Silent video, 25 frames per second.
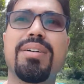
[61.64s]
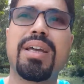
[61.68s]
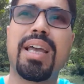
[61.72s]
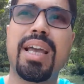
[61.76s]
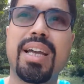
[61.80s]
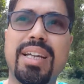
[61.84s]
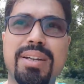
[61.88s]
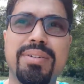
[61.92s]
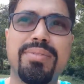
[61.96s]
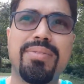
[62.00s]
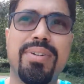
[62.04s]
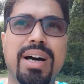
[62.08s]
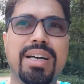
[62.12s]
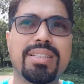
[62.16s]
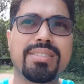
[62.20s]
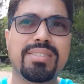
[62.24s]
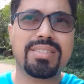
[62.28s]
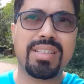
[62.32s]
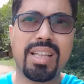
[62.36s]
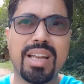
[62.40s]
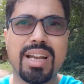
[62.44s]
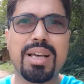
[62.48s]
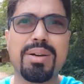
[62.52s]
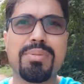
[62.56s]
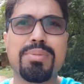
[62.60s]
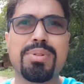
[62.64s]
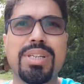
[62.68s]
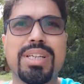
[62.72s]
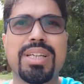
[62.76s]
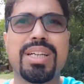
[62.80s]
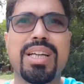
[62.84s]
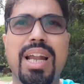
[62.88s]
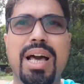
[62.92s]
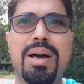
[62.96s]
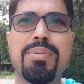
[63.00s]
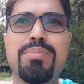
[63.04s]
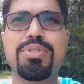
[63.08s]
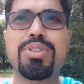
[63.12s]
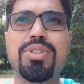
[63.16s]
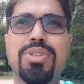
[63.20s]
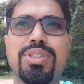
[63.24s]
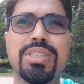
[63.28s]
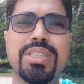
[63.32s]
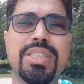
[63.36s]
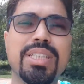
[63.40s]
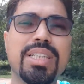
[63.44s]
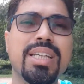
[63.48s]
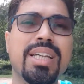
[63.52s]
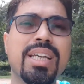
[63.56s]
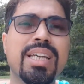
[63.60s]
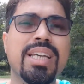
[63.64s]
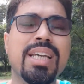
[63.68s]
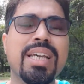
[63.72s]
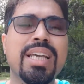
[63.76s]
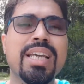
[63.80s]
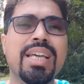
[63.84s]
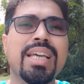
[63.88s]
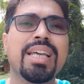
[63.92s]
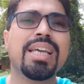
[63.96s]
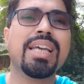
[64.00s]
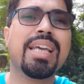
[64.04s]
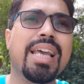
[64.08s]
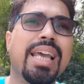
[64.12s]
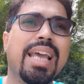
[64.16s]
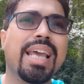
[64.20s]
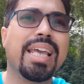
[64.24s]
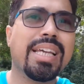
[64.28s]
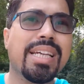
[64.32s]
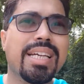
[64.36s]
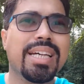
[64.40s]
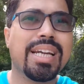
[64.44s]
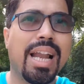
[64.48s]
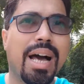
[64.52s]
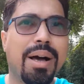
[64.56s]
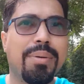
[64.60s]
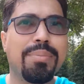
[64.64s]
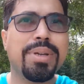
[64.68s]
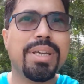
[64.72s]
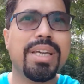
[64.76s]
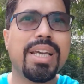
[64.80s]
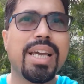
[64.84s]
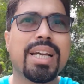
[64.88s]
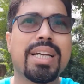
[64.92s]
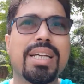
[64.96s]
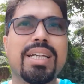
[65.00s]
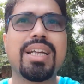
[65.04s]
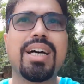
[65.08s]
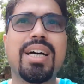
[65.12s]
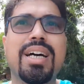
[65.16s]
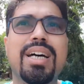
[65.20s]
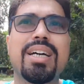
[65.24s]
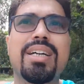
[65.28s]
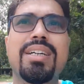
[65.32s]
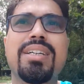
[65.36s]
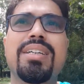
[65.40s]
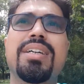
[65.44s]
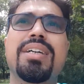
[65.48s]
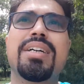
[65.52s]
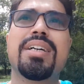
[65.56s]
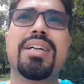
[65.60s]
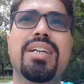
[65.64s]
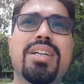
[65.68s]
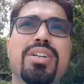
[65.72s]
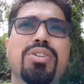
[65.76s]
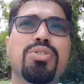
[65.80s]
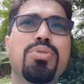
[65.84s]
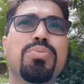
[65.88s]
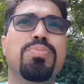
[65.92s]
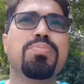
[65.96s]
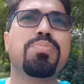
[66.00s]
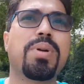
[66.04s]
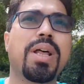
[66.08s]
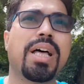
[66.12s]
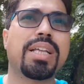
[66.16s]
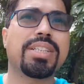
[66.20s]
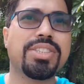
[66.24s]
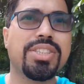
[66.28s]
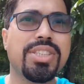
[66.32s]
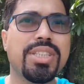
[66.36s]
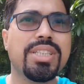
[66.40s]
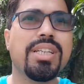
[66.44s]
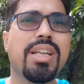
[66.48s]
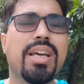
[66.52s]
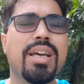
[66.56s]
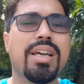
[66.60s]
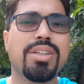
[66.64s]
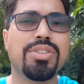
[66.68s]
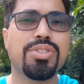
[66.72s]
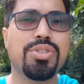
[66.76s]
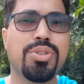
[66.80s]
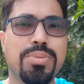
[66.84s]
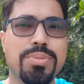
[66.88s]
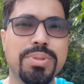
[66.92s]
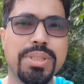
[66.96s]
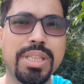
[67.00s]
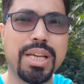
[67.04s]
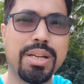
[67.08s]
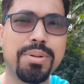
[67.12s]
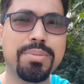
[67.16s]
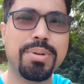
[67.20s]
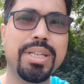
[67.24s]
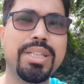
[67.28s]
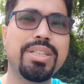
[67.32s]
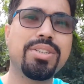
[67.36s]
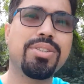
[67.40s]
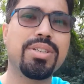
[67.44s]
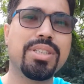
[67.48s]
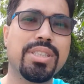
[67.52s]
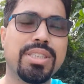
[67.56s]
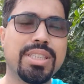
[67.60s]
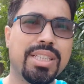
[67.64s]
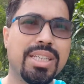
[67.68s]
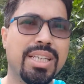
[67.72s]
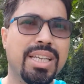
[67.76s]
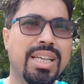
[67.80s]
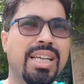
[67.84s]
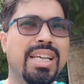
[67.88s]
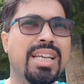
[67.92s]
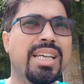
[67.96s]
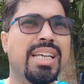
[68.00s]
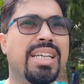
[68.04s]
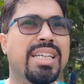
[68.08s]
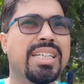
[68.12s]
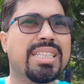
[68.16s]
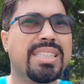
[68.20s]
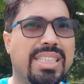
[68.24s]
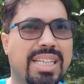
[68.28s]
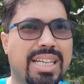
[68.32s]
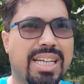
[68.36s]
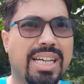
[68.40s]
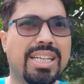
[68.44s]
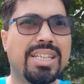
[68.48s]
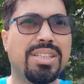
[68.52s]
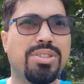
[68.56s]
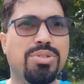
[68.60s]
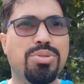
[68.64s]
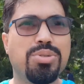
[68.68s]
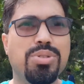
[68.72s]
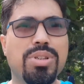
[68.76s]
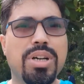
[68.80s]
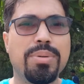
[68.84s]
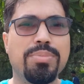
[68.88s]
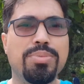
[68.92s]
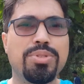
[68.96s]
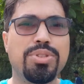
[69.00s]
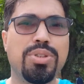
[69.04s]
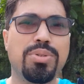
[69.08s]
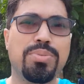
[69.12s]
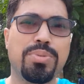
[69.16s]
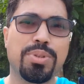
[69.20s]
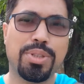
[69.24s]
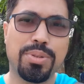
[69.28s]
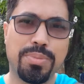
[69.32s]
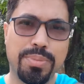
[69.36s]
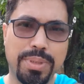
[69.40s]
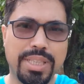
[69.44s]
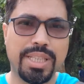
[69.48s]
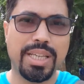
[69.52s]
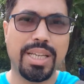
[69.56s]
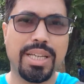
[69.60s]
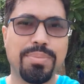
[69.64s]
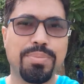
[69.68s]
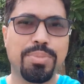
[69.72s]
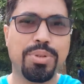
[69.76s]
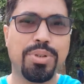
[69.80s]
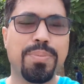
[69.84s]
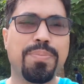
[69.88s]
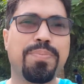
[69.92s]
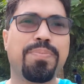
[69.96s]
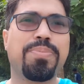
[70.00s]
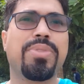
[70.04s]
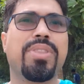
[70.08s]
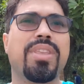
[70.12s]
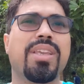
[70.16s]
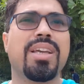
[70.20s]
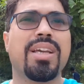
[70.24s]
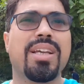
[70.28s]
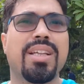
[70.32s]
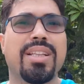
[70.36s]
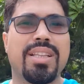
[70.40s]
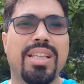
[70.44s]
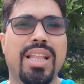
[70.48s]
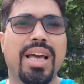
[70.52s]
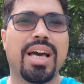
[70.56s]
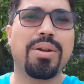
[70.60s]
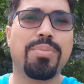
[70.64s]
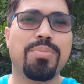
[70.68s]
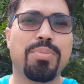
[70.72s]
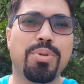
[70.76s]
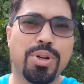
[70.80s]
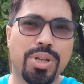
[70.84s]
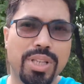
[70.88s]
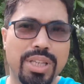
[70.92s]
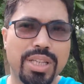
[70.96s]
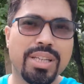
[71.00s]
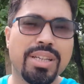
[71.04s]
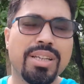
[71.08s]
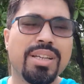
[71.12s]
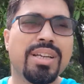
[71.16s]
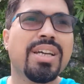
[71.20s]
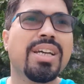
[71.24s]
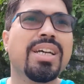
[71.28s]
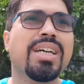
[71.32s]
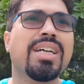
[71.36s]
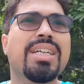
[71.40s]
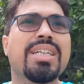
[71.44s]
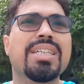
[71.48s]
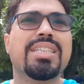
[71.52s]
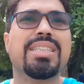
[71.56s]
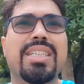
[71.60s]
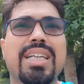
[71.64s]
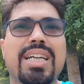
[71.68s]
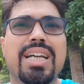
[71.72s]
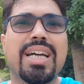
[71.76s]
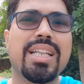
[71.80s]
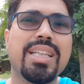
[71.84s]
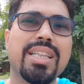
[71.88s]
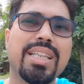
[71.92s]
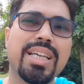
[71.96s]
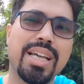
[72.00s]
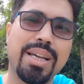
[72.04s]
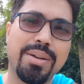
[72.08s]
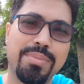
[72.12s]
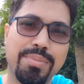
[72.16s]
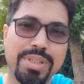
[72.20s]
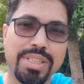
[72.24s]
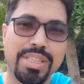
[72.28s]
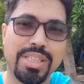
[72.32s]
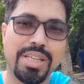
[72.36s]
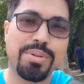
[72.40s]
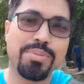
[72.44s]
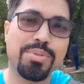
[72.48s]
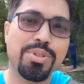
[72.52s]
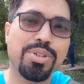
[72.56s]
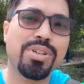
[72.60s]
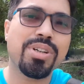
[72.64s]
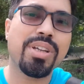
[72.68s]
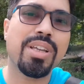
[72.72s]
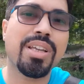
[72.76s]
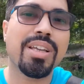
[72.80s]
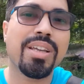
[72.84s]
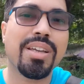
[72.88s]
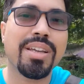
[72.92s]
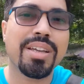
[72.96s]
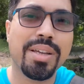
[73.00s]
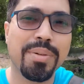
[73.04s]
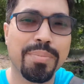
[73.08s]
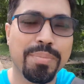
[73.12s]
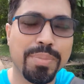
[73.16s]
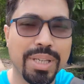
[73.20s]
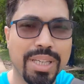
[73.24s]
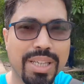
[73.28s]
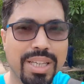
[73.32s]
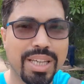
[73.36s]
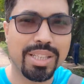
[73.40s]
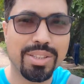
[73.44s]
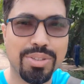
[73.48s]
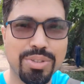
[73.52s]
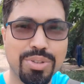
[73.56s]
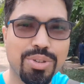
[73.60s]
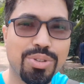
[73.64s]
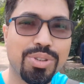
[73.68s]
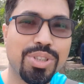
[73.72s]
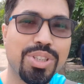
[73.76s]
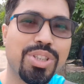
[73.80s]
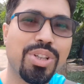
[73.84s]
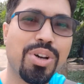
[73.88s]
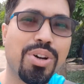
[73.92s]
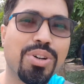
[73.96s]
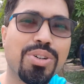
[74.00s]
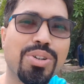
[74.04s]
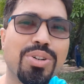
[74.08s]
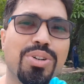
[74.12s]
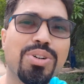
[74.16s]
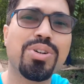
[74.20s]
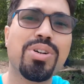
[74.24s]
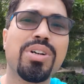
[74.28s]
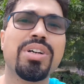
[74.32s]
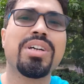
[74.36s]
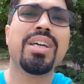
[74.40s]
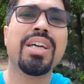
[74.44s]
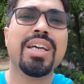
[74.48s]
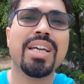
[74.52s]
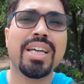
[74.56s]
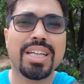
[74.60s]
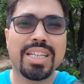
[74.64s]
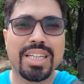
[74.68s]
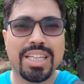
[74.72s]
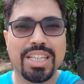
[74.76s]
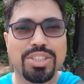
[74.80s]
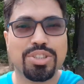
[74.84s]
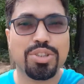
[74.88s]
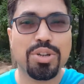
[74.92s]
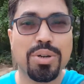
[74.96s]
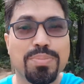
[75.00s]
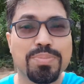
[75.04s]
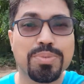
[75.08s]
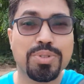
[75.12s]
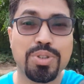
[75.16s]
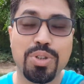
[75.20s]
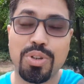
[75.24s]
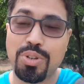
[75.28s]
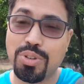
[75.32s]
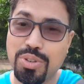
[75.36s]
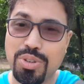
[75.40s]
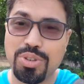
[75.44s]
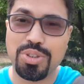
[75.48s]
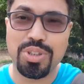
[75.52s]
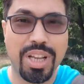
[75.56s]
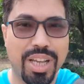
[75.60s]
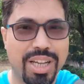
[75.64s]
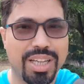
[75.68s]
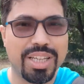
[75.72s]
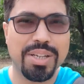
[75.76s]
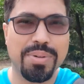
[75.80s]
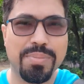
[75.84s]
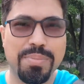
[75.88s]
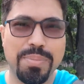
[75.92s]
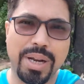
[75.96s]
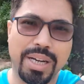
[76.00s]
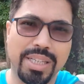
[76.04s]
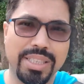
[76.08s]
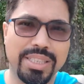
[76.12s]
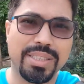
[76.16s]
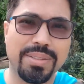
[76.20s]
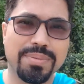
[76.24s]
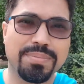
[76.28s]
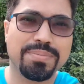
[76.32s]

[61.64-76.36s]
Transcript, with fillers: একটা ভাস্তারা বলে গ্রাম রয়েছে এই গ্রামে একটা খুব প্রাচীন জমিদার বাড়ি রয়েছে সেখানে দুর্গাপুজো প্রথমে দেখব তারপরে সেখান থেকে আমরা যাব বিখ্যাত গণিতজ্ঞ কেশবচন্দ্র নাগের বাড়ি